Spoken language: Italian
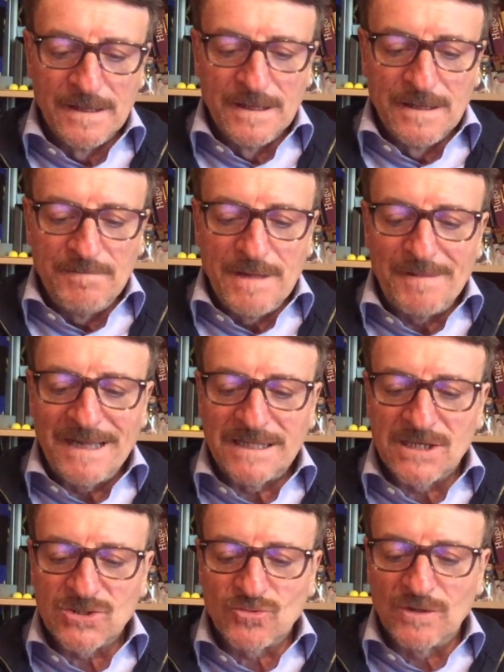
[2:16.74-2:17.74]
Mia
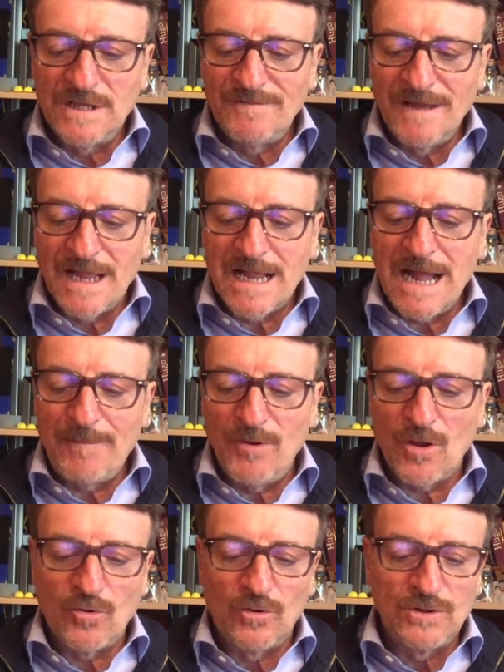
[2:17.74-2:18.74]
madre scuoteva il capo
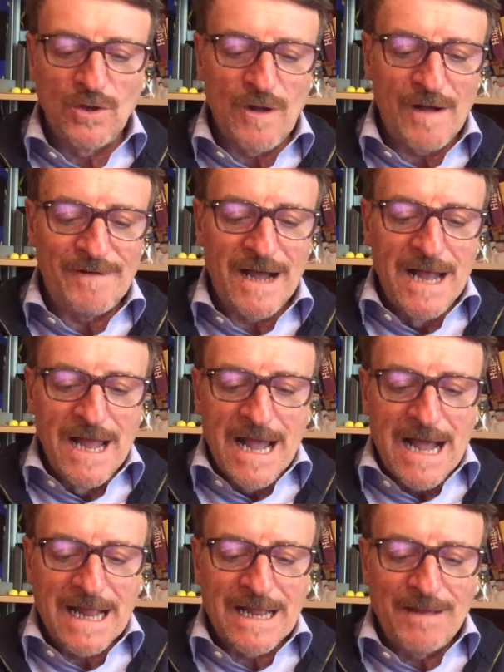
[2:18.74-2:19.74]
e continuava
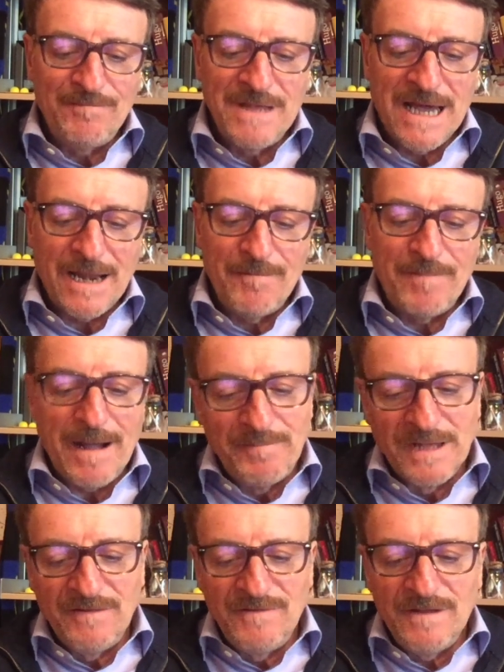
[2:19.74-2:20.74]
a cambiare
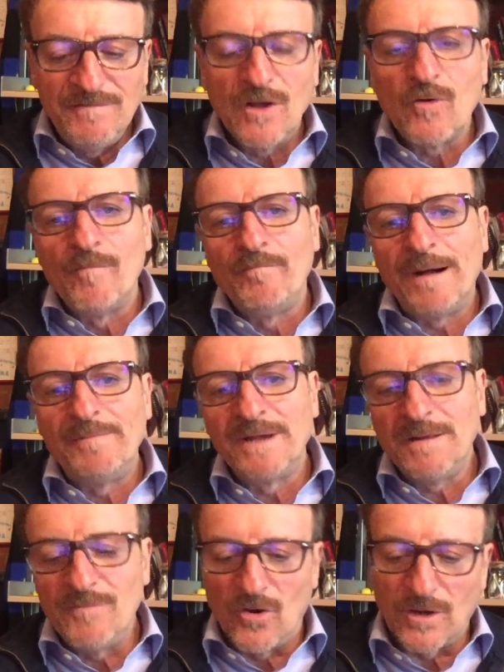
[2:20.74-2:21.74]
paperi vivi con
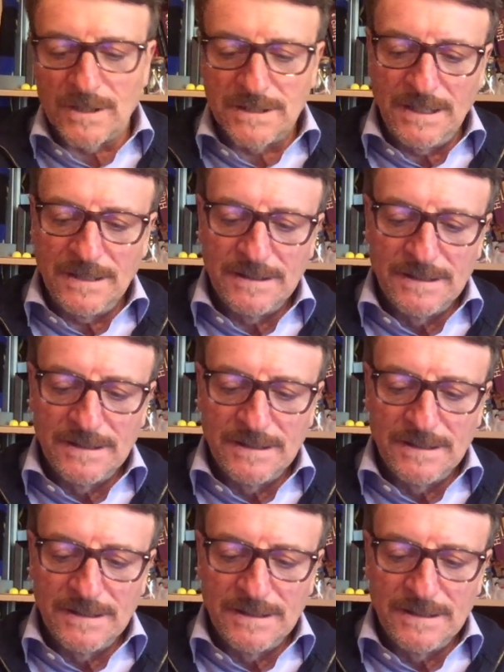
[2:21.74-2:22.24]
paperi morti.